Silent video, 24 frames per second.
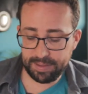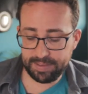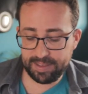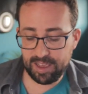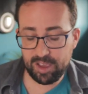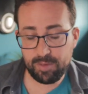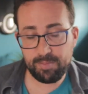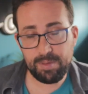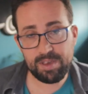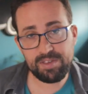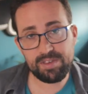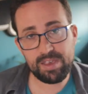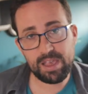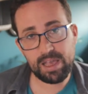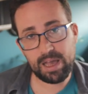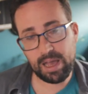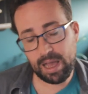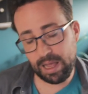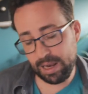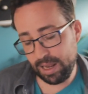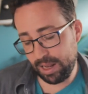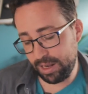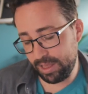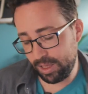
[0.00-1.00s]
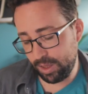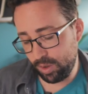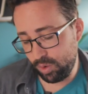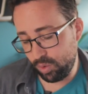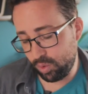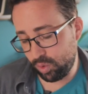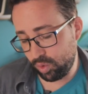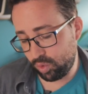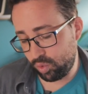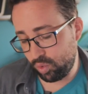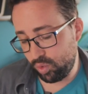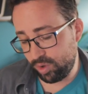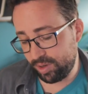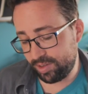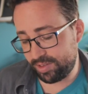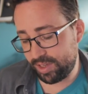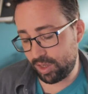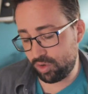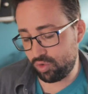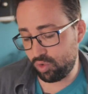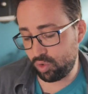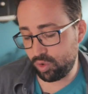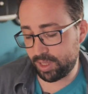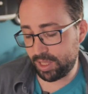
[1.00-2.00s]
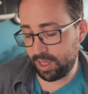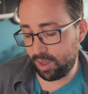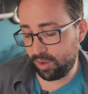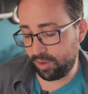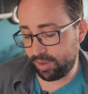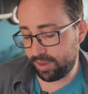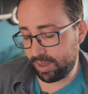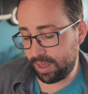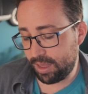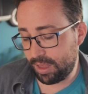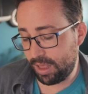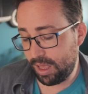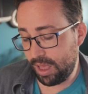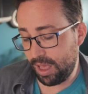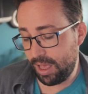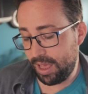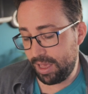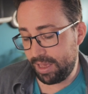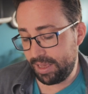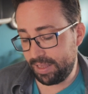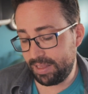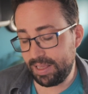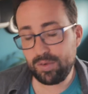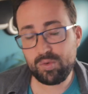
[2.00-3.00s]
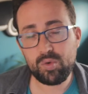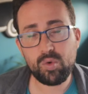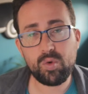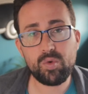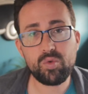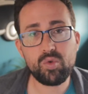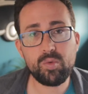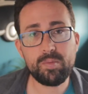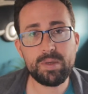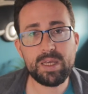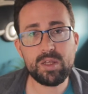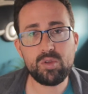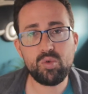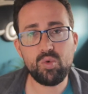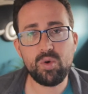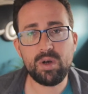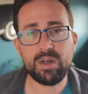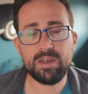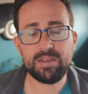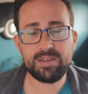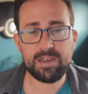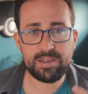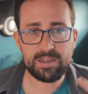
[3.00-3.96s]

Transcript: un test PCR à l'aller et au retour, 7 jours de quarantaine, une assurance obligatoire.